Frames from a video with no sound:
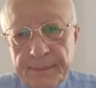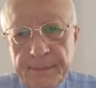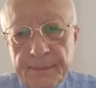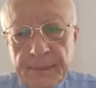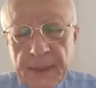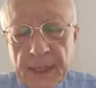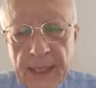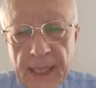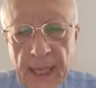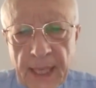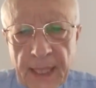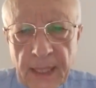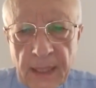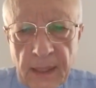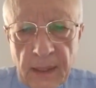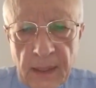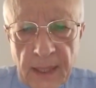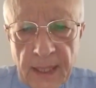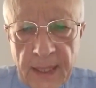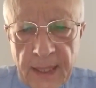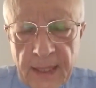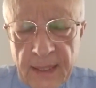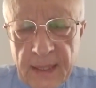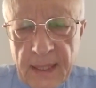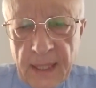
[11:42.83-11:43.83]

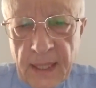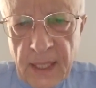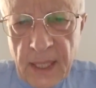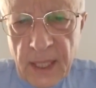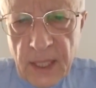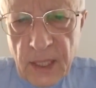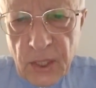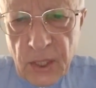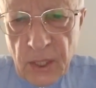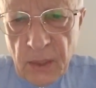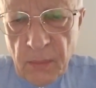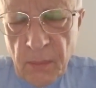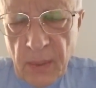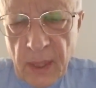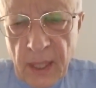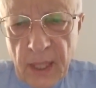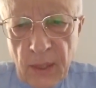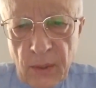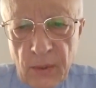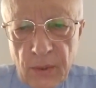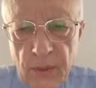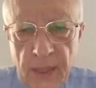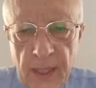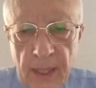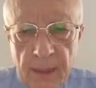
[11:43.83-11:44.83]
Михаила, если не
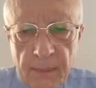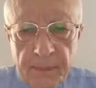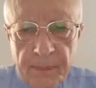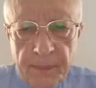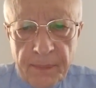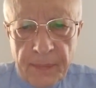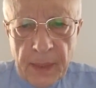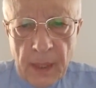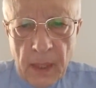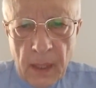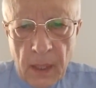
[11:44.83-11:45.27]
ошибаюсь, да,